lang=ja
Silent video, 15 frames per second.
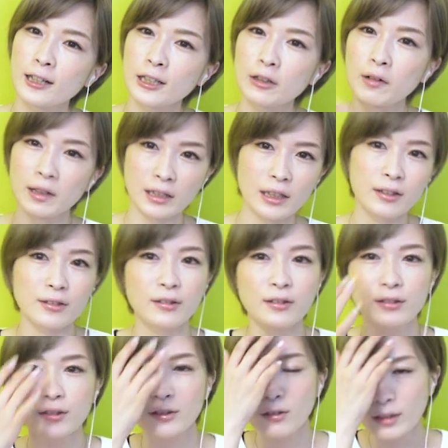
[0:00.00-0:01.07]
広がってい
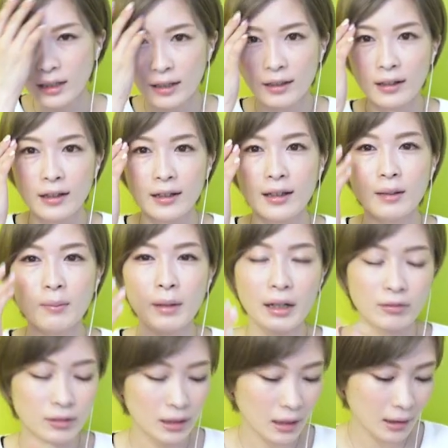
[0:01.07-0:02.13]
くので、まあ、
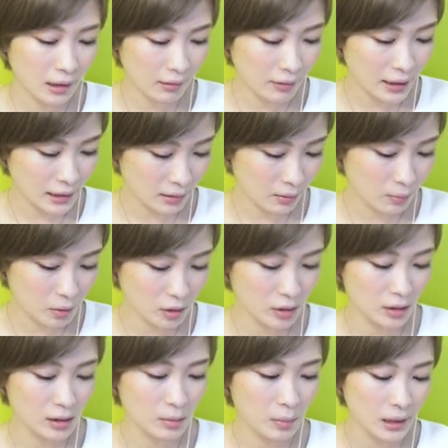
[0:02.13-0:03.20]
このキャラクエストも
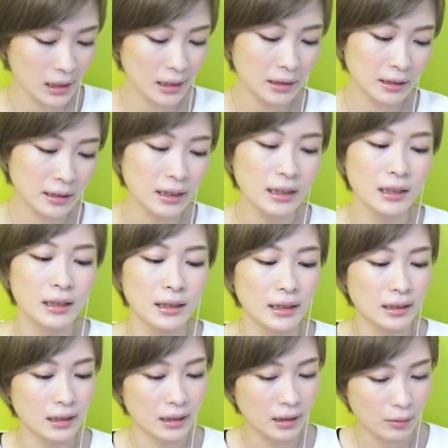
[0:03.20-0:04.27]
進めながら、
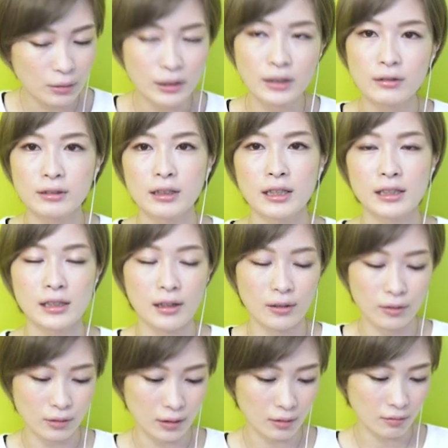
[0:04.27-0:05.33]
キャラを育成してい
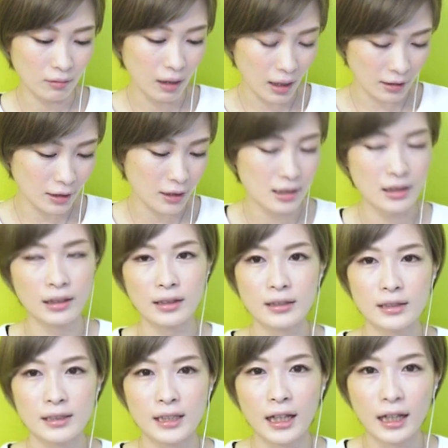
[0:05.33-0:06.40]
くっていうのが大事なん
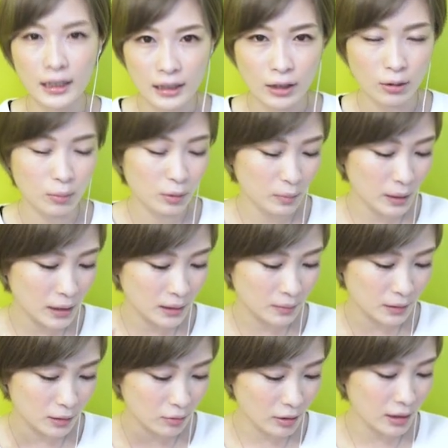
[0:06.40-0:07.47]
じゃないかなと思いま
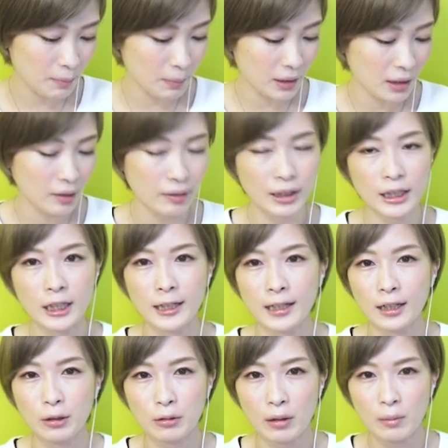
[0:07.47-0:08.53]
す。すごいやっぱ可愛い
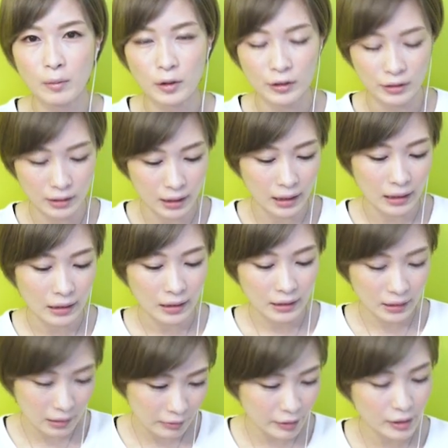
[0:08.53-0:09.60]
キャラとかも多くて、
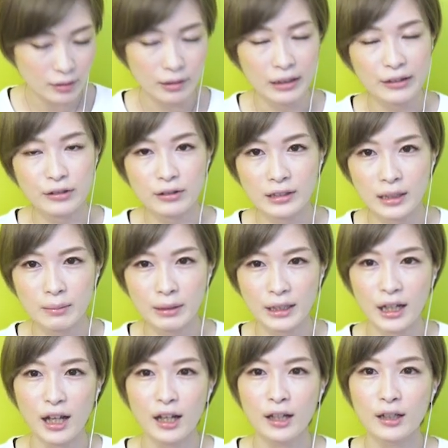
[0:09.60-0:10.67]
キャラクエストやるとね、ま
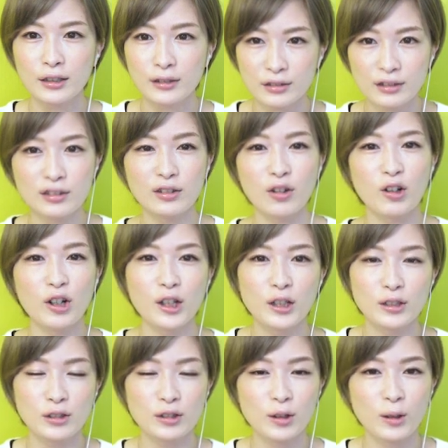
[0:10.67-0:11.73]
たググッと
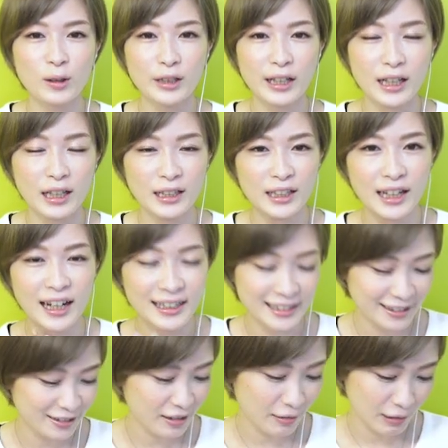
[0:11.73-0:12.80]
そのキャラに愛
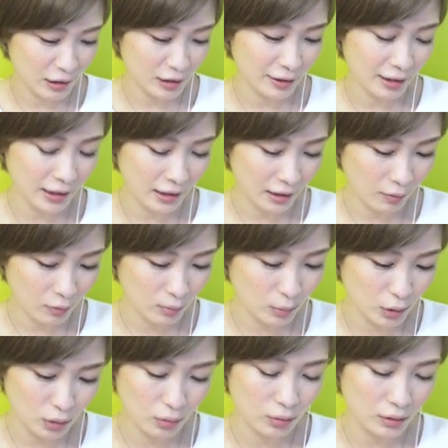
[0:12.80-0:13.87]
着が湧くのでね、これ
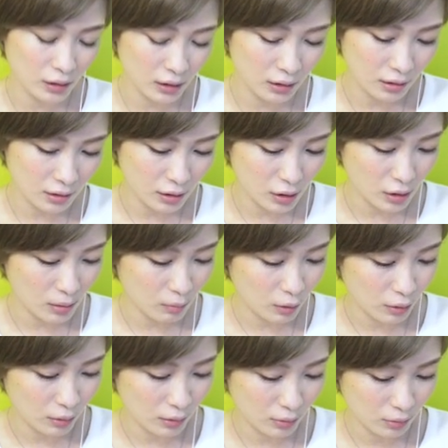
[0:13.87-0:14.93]
もすごいいいシステム
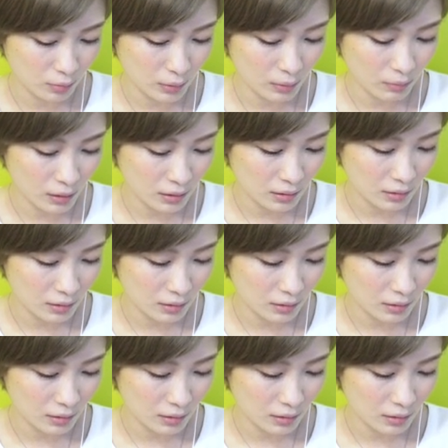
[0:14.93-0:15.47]
だなと思いま